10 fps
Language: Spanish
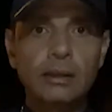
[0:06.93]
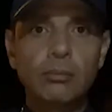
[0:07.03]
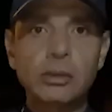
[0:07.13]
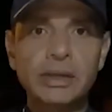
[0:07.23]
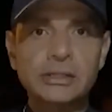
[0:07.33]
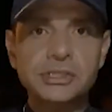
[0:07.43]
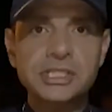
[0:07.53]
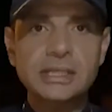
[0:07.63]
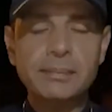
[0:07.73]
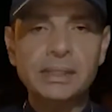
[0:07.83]
Muy buenas
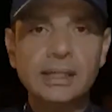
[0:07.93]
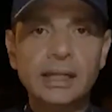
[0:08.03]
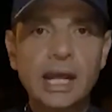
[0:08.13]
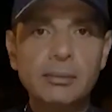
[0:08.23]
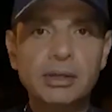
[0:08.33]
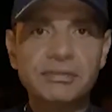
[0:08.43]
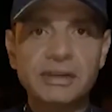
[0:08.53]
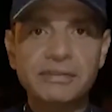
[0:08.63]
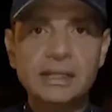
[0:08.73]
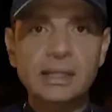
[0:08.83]
noches, capitán Álvaro
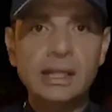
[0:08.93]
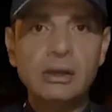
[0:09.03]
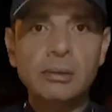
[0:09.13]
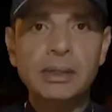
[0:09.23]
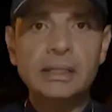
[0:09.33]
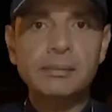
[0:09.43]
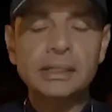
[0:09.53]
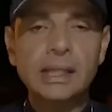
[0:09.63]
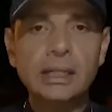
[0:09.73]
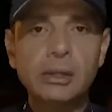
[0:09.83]
Farfán, delegado
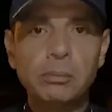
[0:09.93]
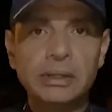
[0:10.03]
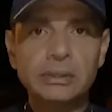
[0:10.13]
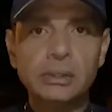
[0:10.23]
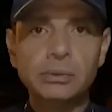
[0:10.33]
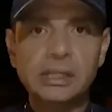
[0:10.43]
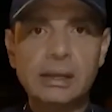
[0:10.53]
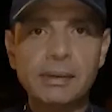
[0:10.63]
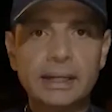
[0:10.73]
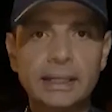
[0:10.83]
departamental de Bomberos de
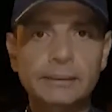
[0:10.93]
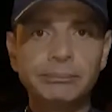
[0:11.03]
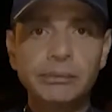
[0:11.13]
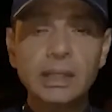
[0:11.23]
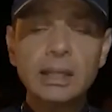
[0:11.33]
Cundinamarca.